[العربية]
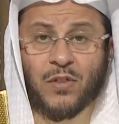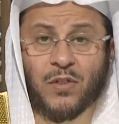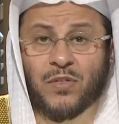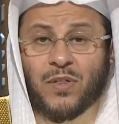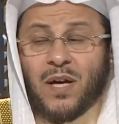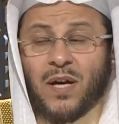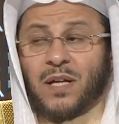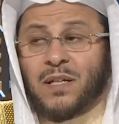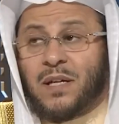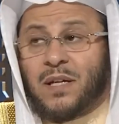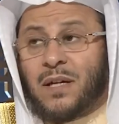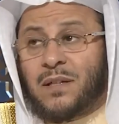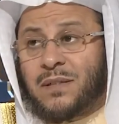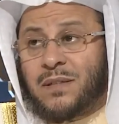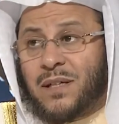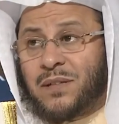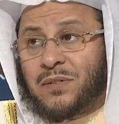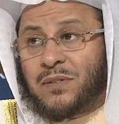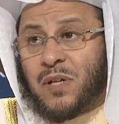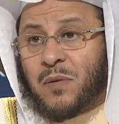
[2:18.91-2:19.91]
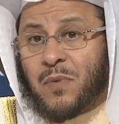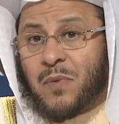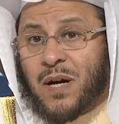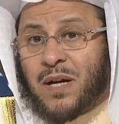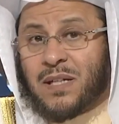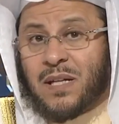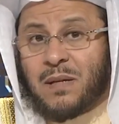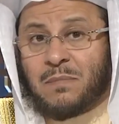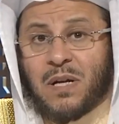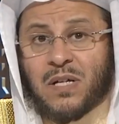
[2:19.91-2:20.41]
الثاني أن يندم
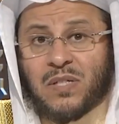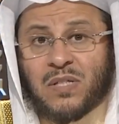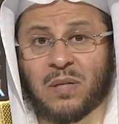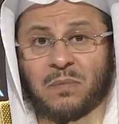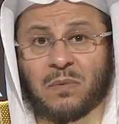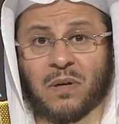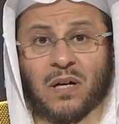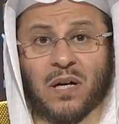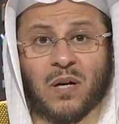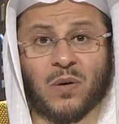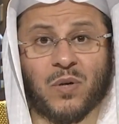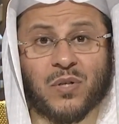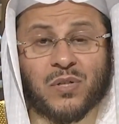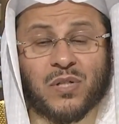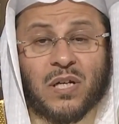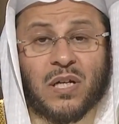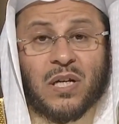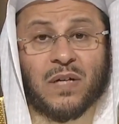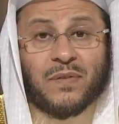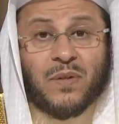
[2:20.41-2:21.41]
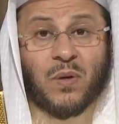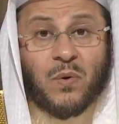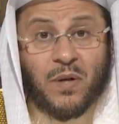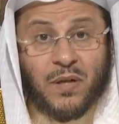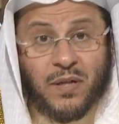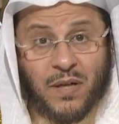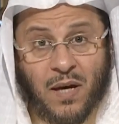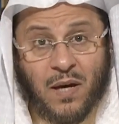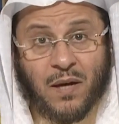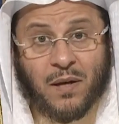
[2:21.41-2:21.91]
على ما سبق وسلف
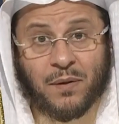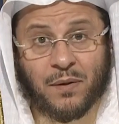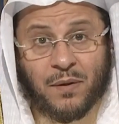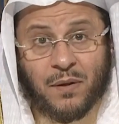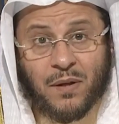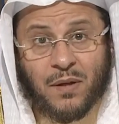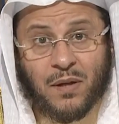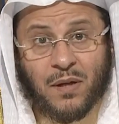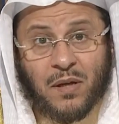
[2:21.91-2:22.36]
وكان